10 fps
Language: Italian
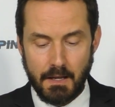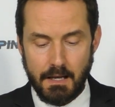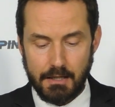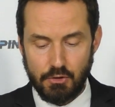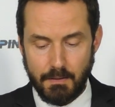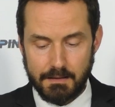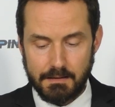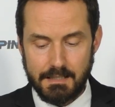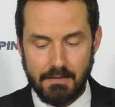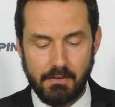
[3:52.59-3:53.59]
e
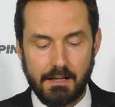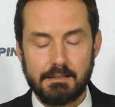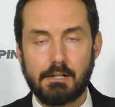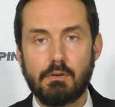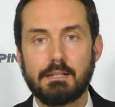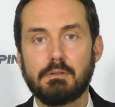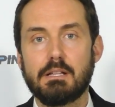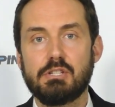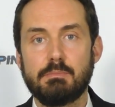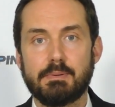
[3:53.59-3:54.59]
domattina verrà interrogato dal
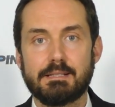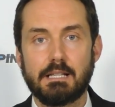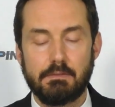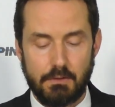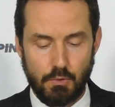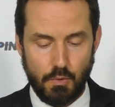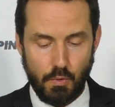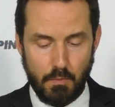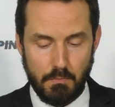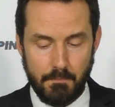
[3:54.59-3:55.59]
GIP Stefano
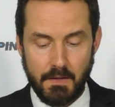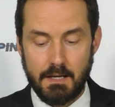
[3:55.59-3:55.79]
Colombo.